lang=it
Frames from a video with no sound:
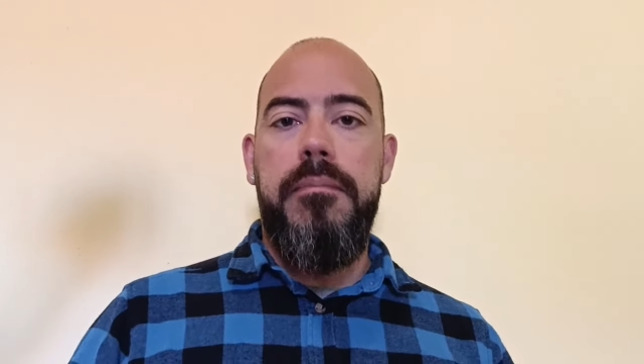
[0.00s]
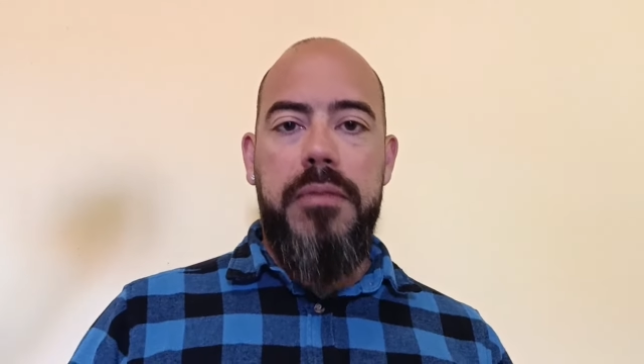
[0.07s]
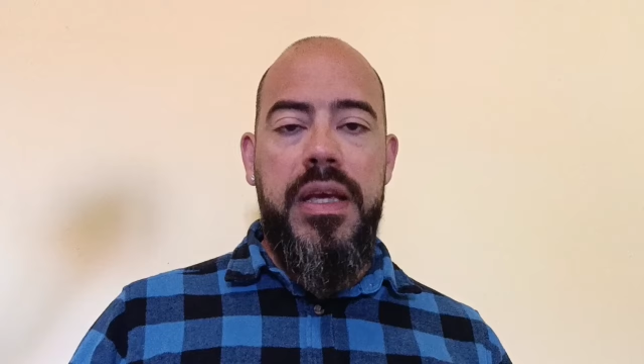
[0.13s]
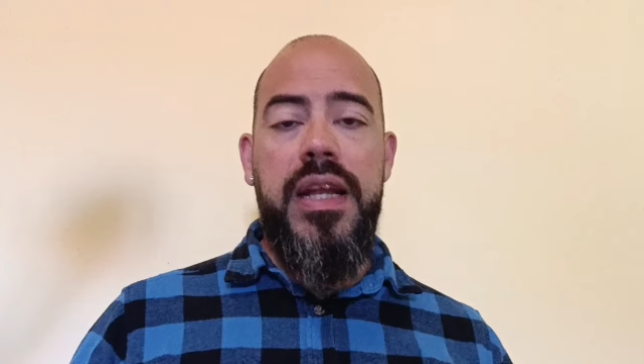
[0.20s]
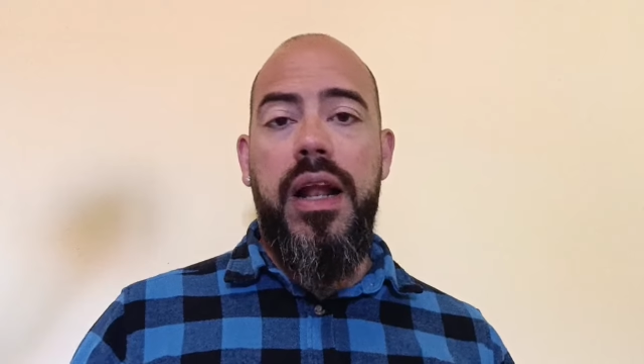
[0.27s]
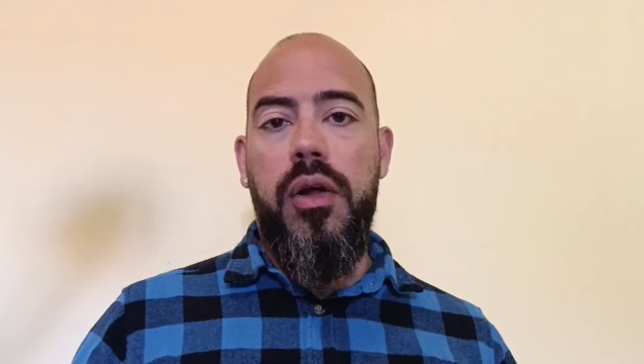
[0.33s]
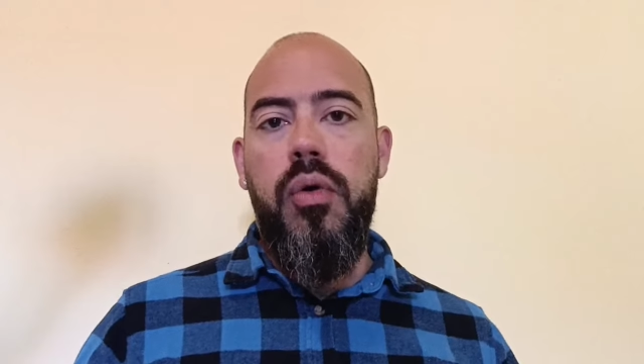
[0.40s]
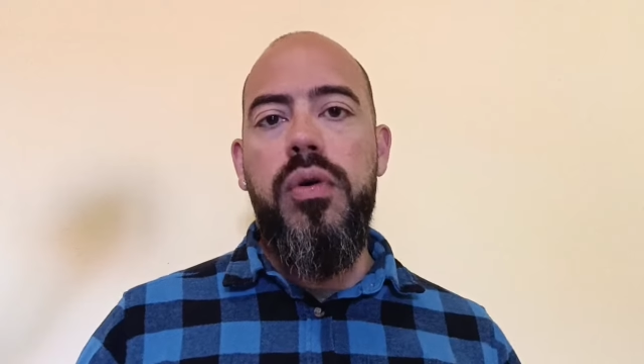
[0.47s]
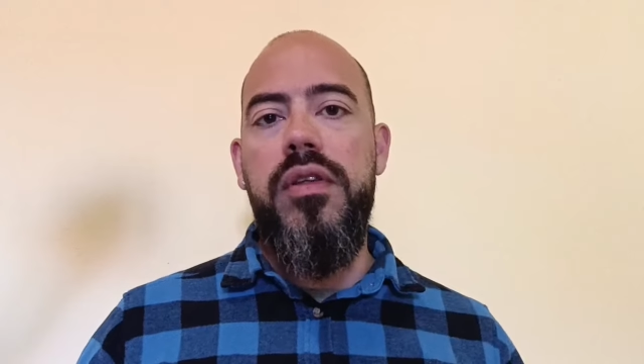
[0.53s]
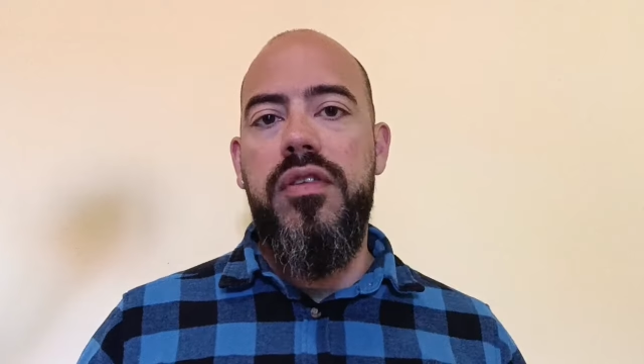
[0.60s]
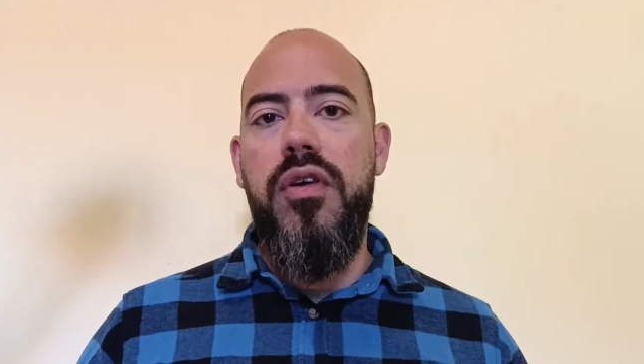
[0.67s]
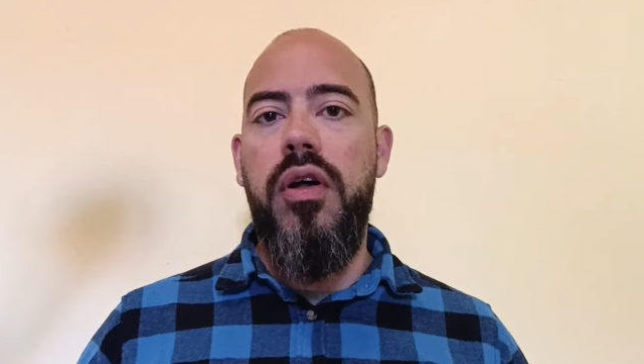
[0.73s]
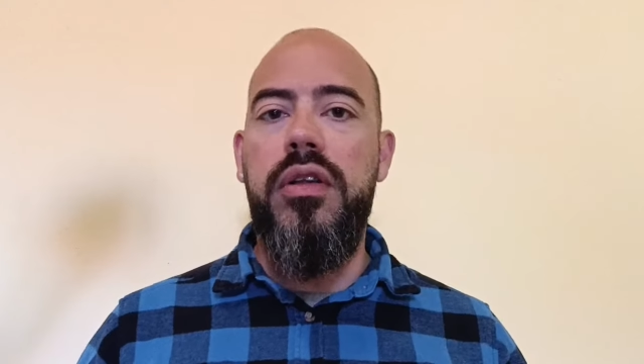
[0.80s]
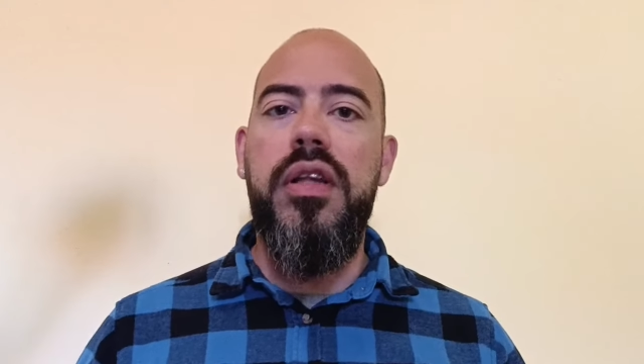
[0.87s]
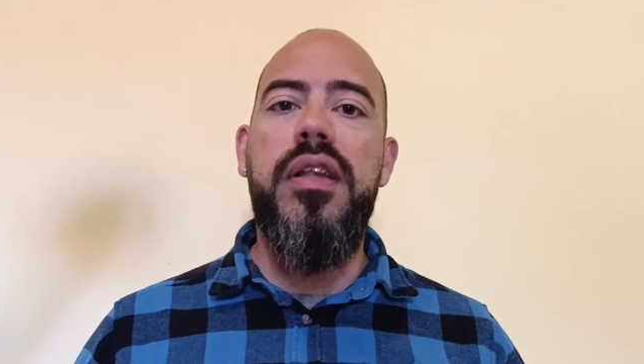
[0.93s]
in alcuni
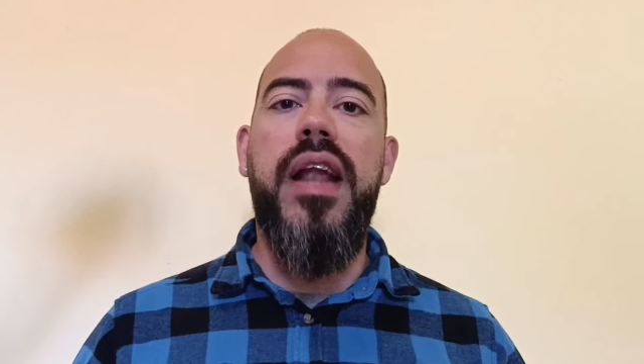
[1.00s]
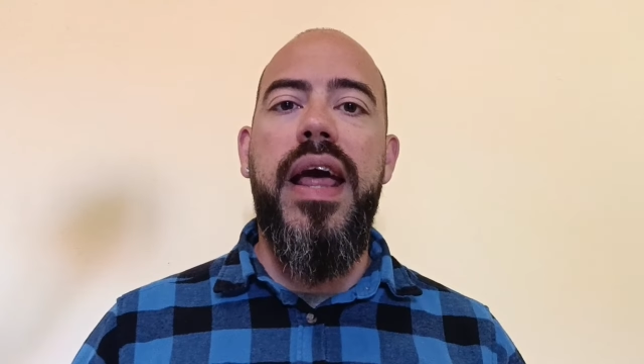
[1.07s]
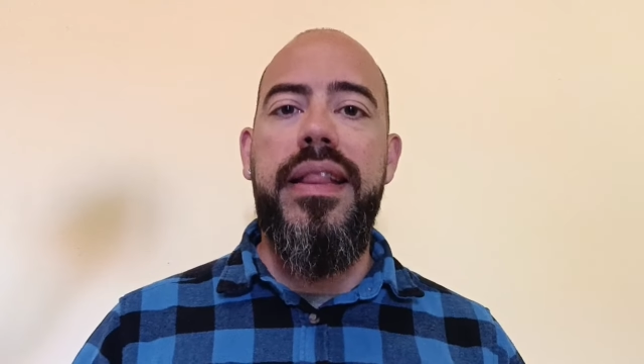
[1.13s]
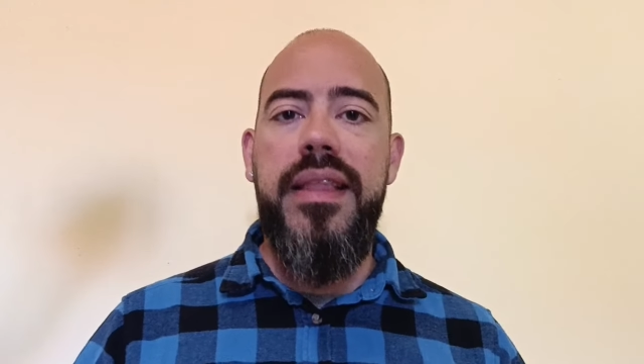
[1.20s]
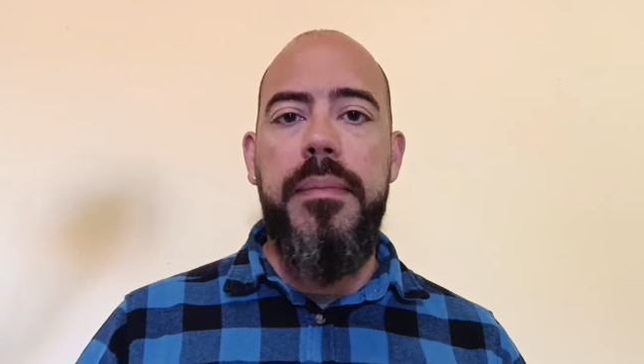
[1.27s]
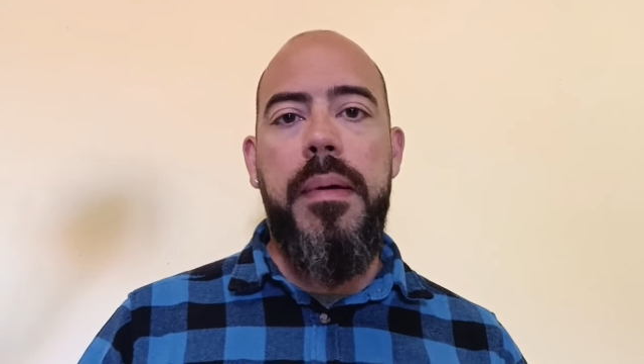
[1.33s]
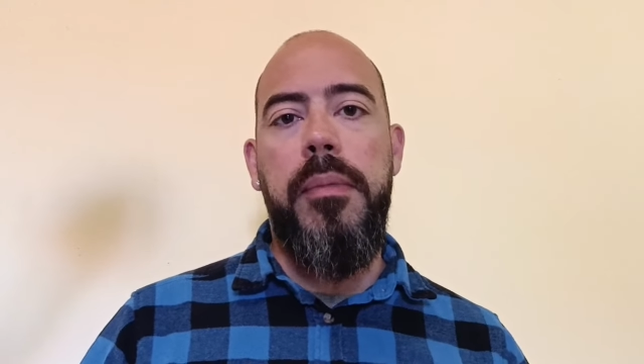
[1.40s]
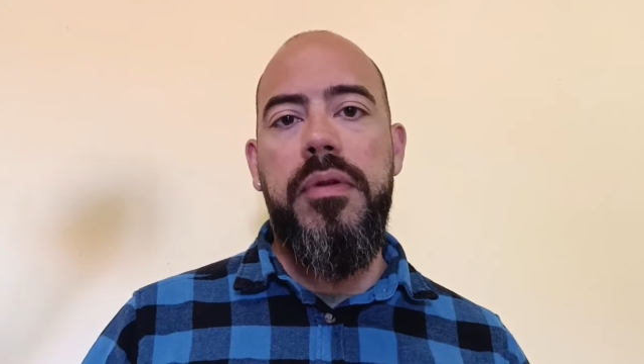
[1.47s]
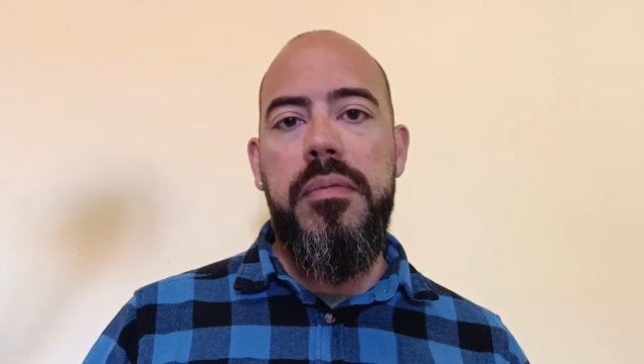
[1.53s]
sconti diretti abbiamo